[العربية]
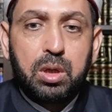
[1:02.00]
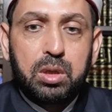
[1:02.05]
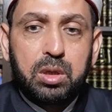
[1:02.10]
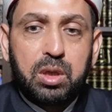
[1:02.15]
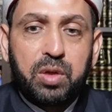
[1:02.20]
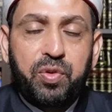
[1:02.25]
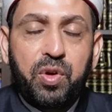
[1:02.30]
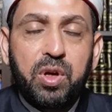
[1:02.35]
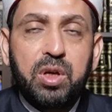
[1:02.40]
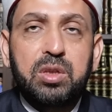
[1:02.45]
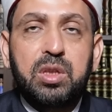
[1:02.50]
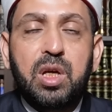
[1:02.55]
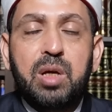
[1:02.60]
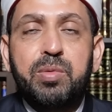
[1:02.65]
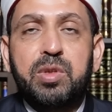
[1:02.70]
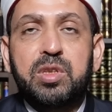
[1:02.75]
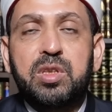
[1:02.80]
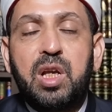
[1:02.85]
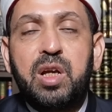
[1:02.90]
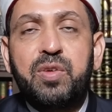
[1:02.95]
اتفقت
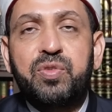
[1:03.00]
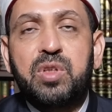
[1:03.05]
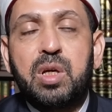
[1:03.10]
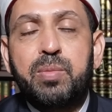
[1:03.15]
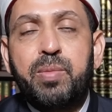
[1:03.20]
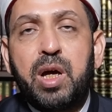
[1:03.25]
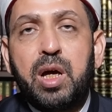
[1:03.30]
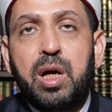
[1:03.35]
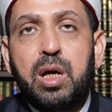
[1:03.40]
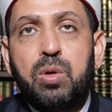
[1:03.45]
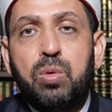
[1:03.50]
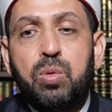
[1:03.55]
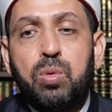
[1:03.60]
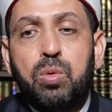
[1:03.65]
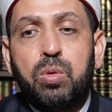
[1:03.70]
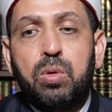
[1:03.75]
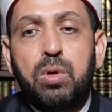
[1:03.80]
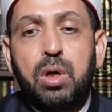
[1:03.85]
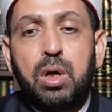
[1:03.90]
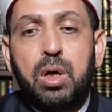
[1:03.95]
أم اختلفت
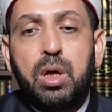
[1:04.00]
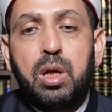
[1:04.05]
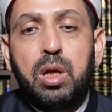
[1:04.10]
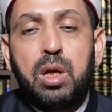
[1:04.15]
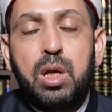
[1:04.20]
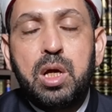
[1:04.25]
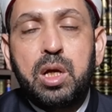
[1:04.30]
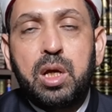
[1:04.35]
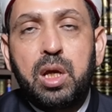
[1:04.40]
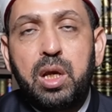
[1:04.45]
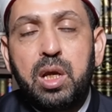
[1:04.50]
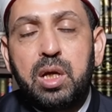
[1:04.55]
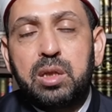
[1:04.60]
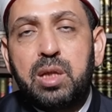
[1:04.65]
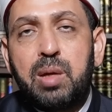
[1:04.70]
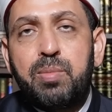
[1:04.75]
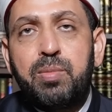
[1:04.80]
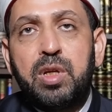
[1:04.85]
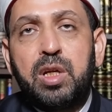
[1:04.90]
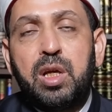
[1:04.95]
معه لكن لا
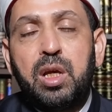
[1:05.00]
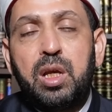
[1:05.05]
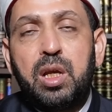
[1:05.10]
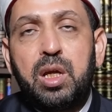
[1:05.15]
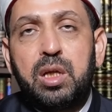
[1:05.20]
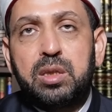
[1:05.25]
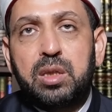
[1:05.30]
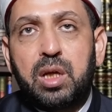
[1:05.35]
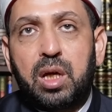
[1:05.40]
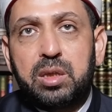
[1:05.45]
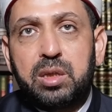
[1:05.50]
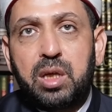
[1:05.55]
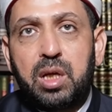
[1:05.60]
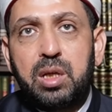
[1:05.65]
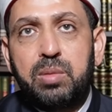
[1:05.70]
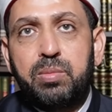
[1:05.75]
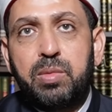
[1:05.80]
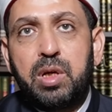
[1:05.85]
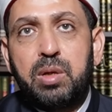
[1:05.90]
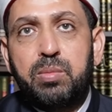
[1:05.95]
تملك إلا أن
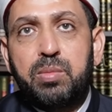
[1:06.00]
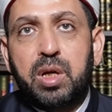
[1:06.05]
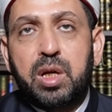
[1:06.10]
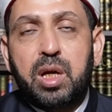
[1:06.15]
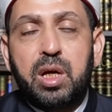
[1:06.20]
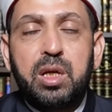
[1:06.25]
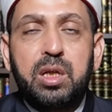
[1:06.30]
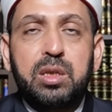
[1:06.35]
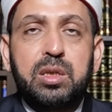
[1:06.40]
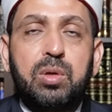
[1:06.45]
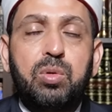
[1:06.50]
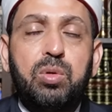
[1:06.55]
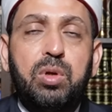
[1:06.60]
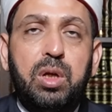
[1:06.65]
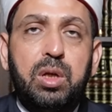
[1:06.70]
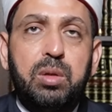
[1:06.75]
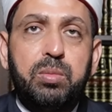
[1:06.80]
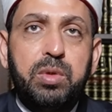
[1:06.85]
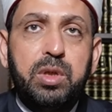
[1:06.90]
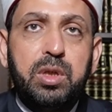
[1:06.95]
تحترم مكانته
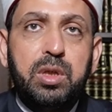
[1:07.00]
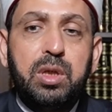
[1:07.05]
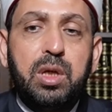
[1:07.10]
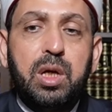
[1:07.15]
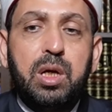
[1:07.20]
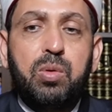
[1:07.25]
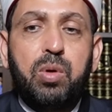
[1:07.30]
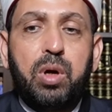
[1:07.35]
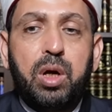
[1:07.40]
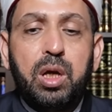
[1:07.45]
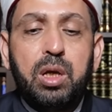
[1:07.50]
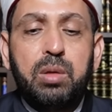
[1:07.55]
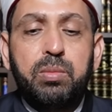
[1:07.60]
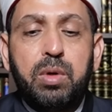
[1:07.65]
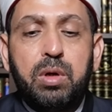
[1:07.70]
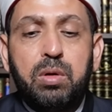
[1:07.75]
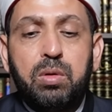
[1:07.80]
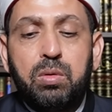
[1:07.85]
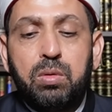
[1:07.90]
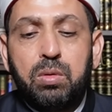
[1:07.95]
العلمية
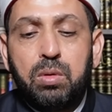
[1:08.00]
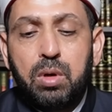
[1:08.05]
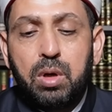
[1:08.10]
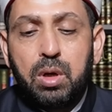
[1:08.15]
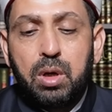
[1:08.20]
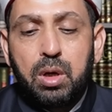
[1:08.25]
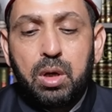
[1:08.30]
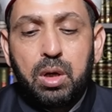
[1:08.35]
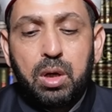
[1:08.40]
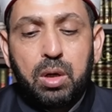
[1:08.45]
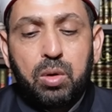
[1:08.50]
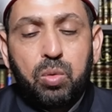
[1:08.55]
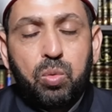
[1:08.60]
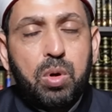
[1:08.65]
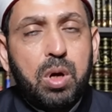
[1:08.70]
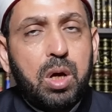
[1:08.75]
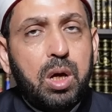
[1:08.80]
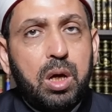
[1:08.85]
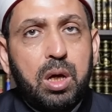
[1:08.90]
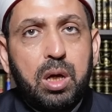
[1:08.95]
وعلمه
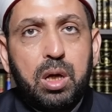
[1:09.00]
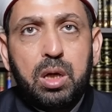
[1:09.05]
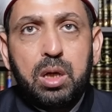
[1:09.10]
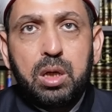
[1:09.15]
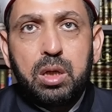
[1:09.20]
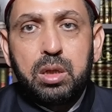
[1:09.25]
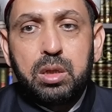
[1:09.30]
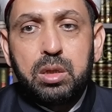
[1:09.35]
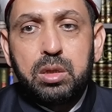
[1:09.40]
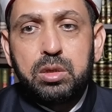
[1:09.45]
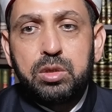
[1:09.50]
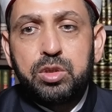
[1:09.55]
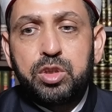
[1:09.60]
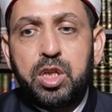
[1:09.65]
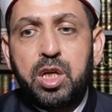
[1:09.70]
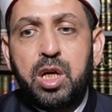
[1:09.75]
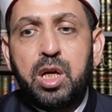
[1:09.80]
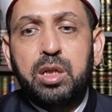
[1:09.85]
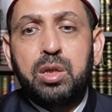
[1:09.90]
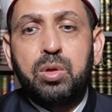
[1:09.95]

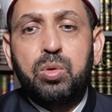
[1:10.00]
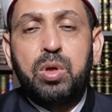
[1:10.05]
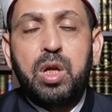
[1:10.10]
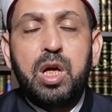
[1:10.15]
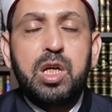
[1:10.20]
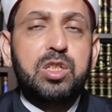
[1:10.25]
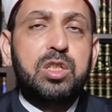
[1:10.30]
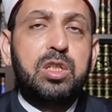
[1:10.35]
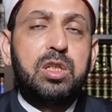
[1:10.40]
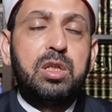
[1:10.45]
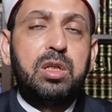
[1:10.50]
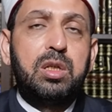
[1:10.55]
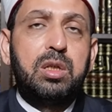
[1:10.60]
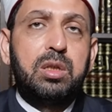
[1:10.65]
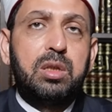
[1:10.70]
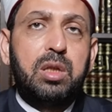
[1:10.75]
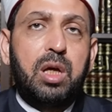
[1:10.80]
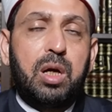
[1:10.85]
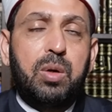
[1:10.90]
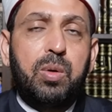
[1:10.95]
وجهاده
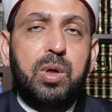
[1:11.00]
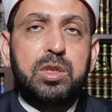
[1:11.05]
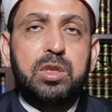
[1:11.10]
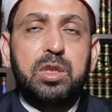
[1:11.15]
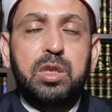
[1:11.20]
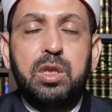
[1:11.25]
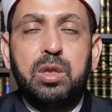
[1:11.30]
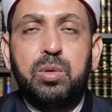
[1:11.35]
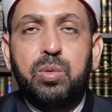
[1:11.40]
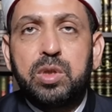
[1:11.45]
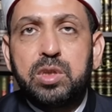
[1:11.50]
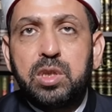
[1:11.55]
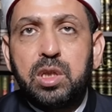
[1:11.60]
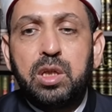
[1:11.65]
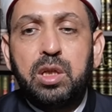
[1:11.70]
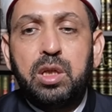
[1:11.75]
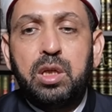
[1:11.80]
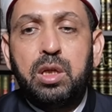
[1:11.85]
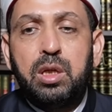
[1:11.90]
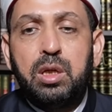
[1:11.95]
لأجل دعوته
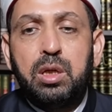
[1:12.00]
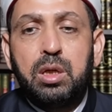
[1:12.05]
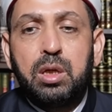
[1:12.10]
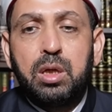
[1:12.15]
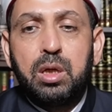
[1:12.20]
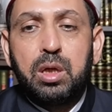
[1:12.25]
ودينه